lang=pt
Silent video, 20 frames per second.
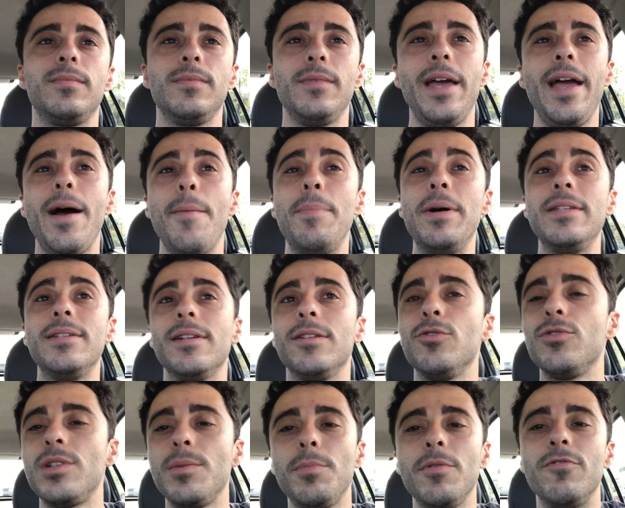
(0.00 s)
É, rapaziada,
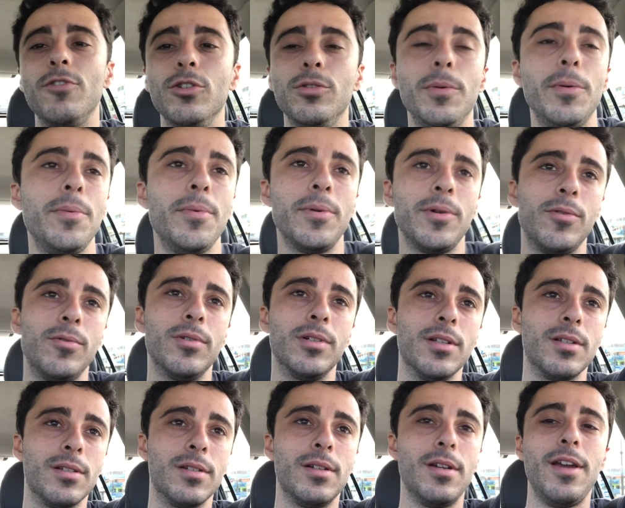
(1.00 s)
eu sempre volto pra mesma
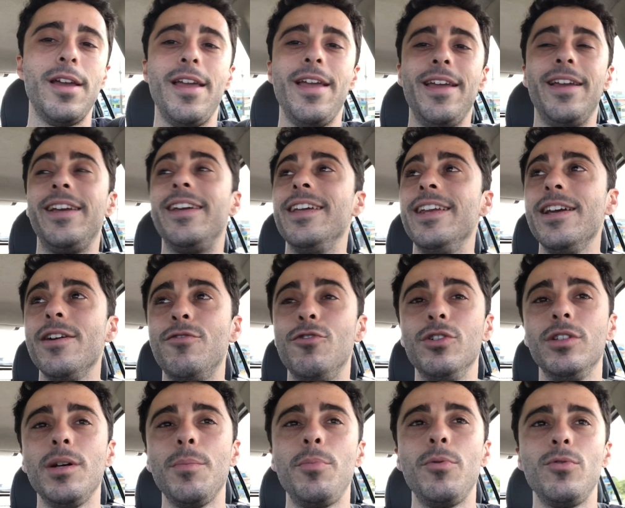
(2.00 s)
coisa. Queria
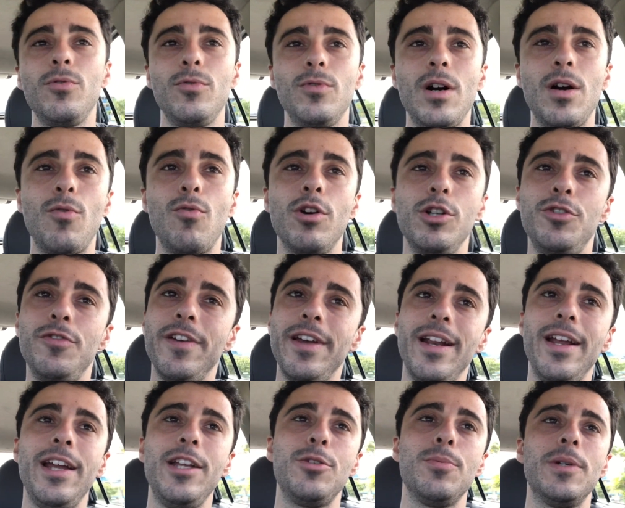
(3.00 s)
voltar pra uma cor
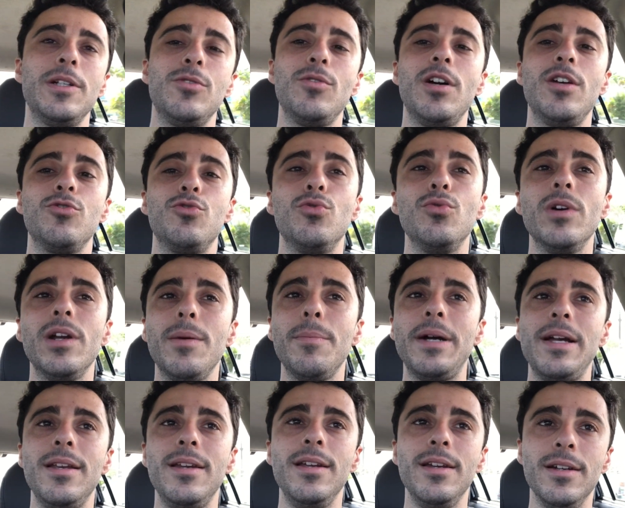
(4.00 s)
diferente, mas o azul era
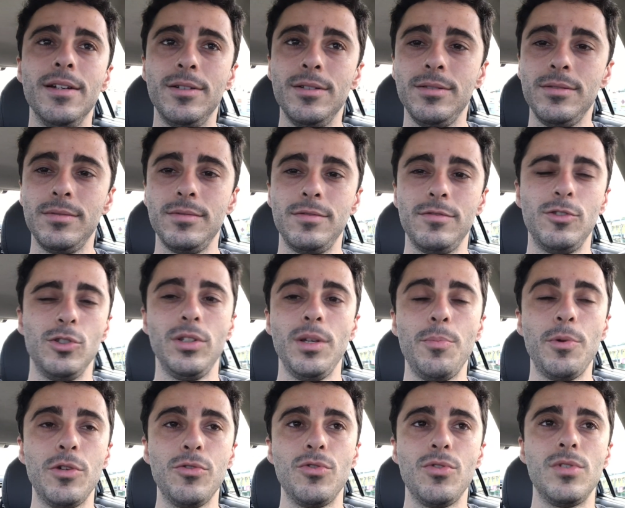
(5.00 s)
maneiro. Voltei
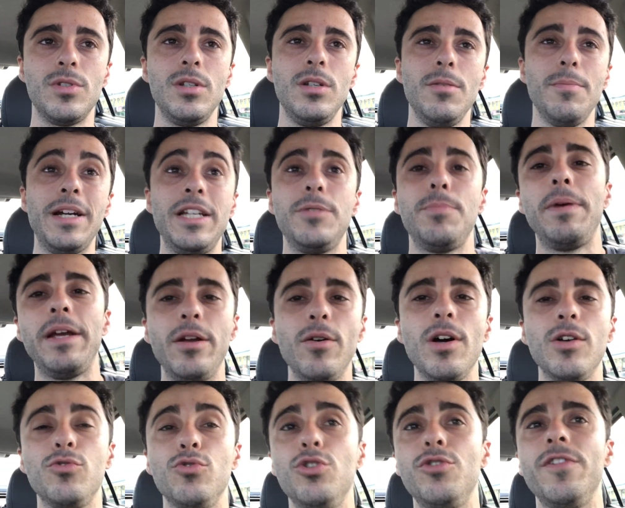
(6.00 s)
pro azulzinho, mas peguei um
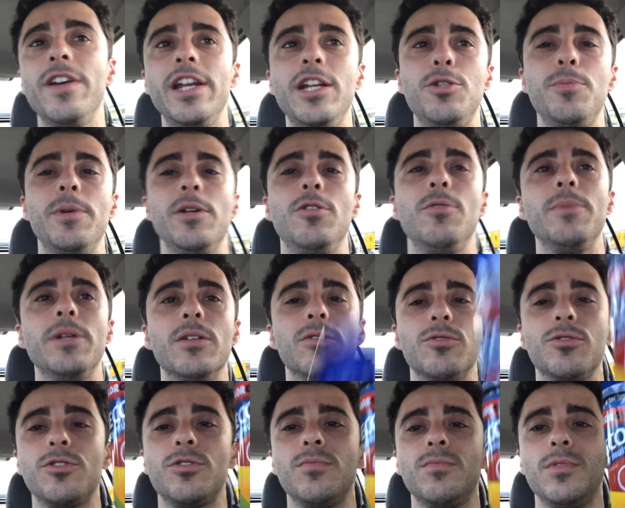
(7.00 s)
azul diferente pelo menos.
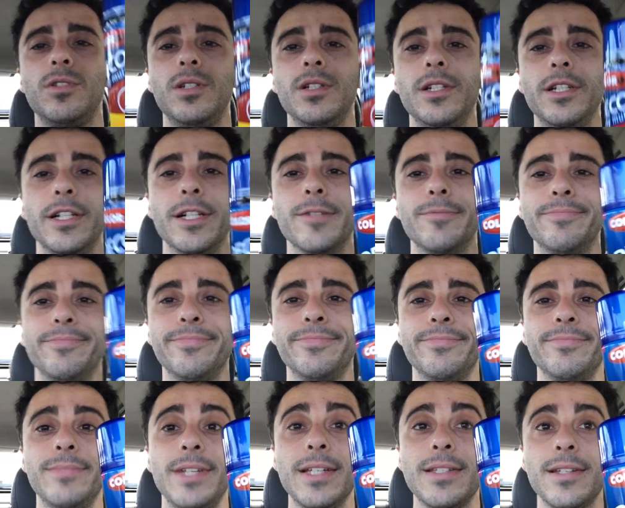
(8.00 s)
Se liga.
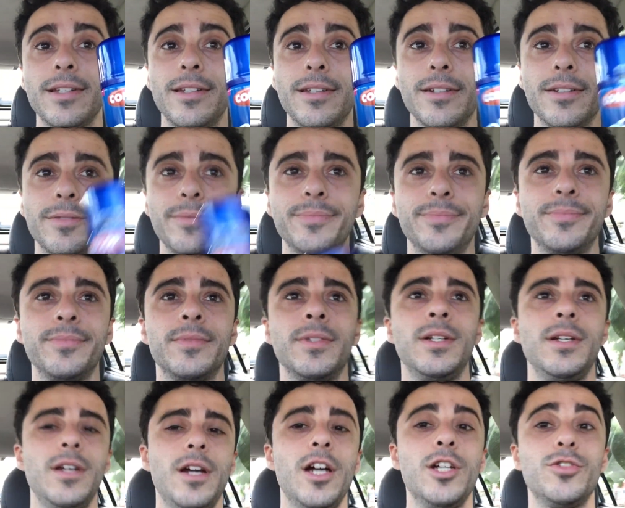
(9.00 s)
Essa aqui, ó.
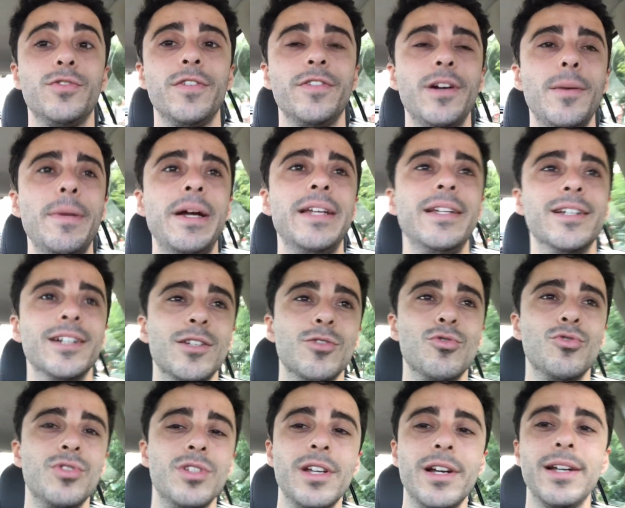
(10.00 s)
Acho que vai ficar maneiro.
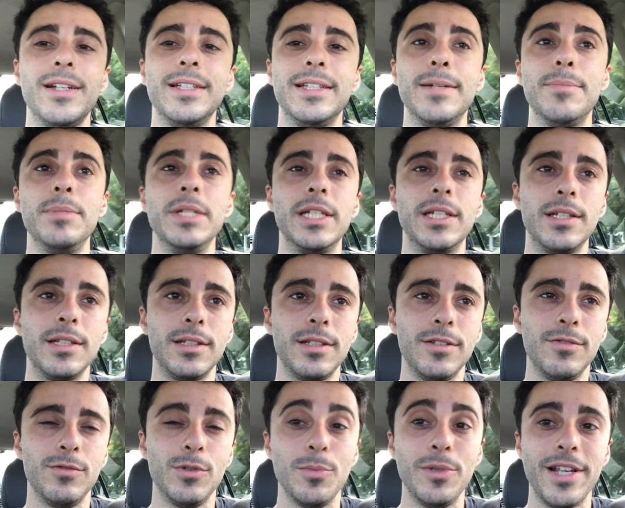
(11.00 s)
Azulzinho caneta bic.
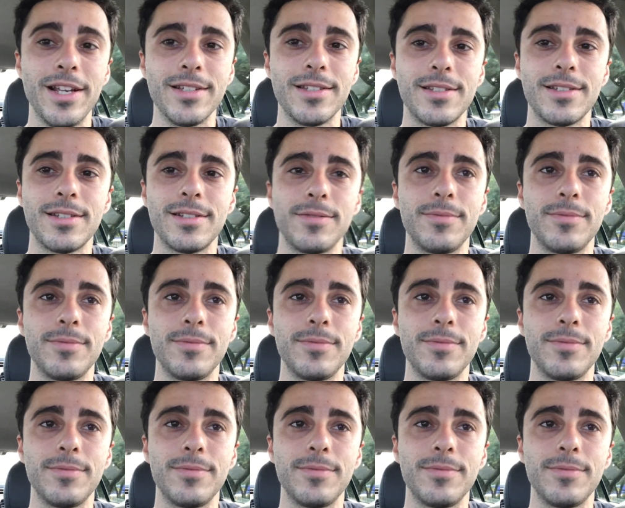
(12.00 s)
Vamos nessa.